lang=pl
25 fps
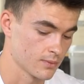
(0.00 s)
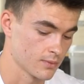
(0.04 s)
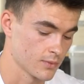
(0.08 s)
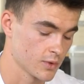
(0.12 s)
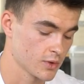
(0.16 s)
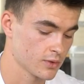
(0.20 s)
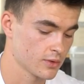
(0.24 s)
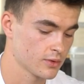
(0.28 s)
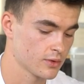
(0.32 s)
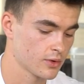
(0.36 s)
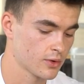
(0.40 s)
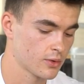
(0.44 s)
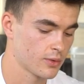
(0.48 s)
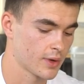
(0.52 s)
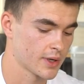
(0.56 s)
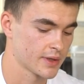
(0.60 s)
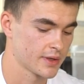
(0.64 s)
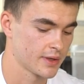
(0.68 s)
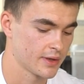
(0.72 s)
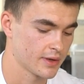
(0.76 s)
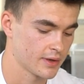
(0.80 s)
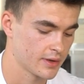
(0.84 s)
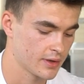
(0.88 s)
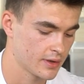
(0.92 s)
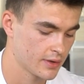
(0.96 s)
No
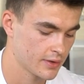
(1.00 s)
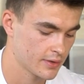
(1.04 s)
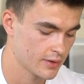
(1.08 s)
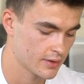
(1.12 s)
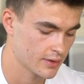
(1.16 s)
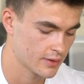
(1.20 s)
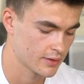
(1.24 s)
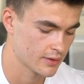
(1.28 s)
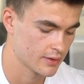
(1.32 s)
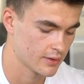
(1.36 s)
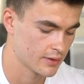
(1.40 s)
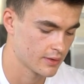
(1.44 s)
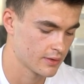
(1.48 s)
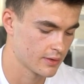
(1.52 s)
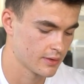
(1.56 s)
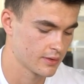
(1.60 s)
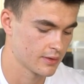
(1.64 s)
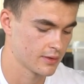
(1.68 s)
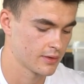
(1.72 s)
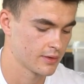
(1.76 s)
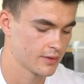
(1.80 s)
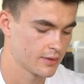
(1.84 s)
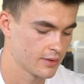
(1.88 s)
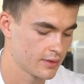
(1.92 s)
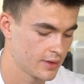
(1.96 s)
dokładnie, yy,
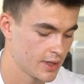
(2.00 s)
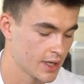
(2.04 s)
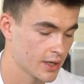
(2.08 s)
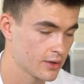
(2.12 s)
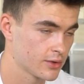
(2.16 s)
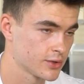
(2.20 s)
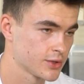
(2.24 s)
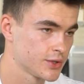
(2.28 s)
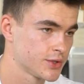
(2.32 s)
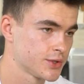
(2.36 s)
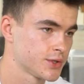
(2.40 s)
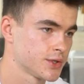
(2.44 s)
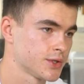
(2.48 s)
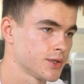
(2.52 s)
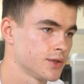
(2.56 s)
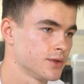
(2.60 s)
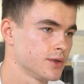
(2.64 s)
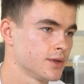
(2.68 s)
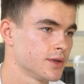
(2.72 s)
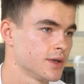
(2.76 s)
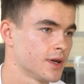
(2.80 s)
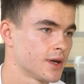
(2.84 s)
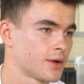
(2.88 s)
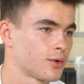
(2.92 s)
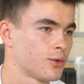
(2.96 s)
jakoś
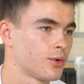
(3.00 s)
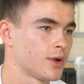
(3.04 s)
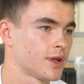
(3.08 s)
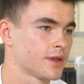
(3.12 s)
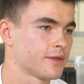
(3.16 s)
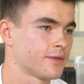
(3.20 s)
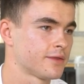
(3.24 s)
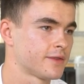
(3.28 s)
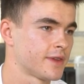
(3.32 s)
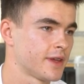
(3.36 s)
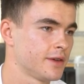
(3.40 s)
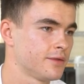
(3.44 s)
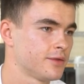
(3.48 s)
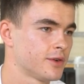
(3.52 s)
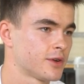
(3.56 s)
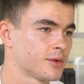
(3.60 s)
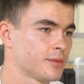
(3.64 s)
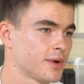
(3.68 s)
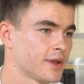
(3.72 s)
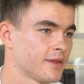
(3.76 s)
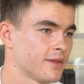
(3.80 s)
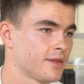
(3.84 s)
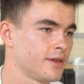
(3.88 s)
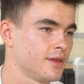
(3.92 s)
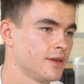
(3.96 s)
akurat w tej
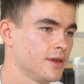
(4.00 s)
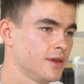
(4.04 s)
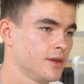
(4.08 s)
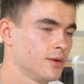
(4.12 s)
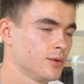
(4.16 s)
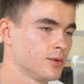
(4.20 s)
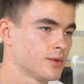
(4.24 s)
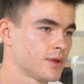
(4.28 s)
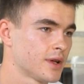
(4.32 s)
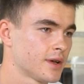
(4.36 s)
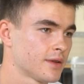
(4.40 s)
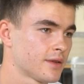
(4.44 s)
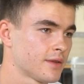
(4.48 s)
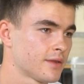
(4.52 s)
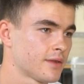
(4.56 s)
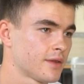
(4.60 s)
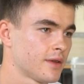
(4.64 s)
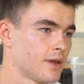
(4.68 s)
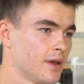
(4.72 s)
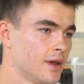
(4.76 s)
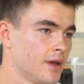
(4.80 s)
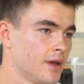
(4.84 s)
formacji u nas